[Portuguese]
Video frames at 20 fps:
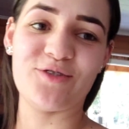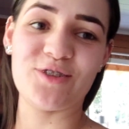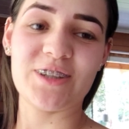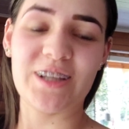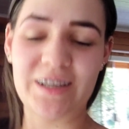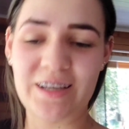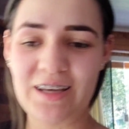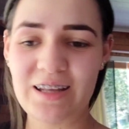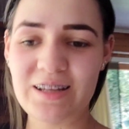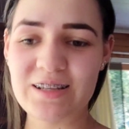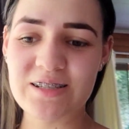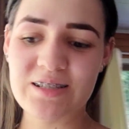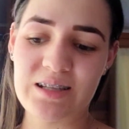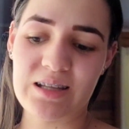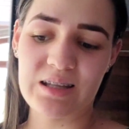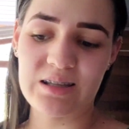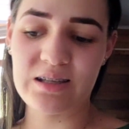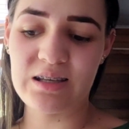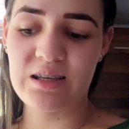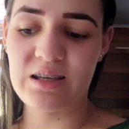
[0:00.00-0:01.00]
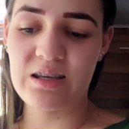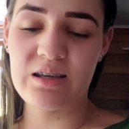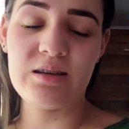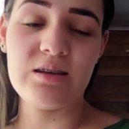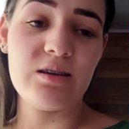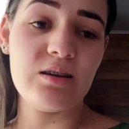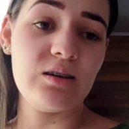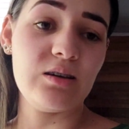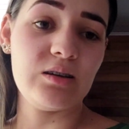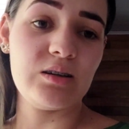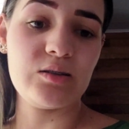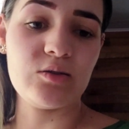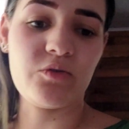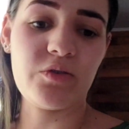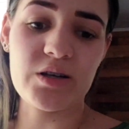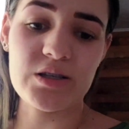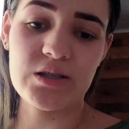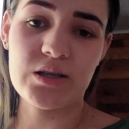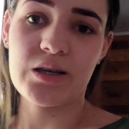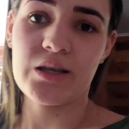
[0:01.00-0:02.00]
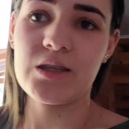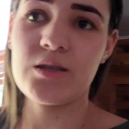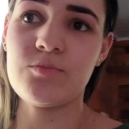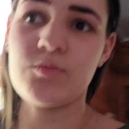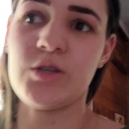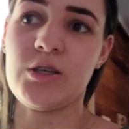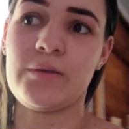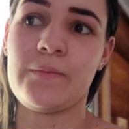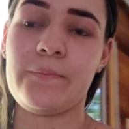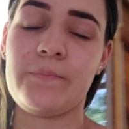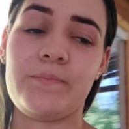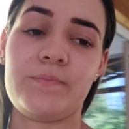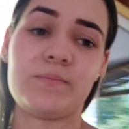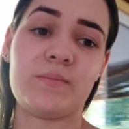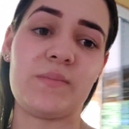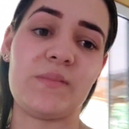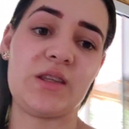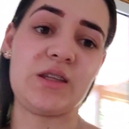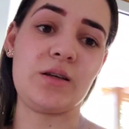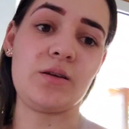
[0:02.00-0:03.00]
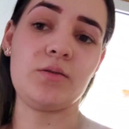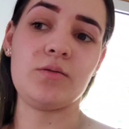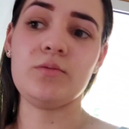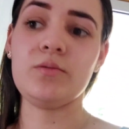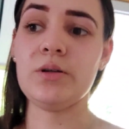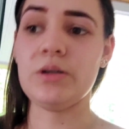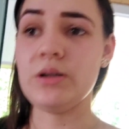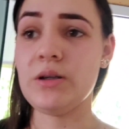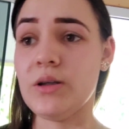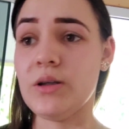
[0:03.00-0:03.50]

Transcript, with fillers: eu vou naquela cidade que eu faço academia. Então,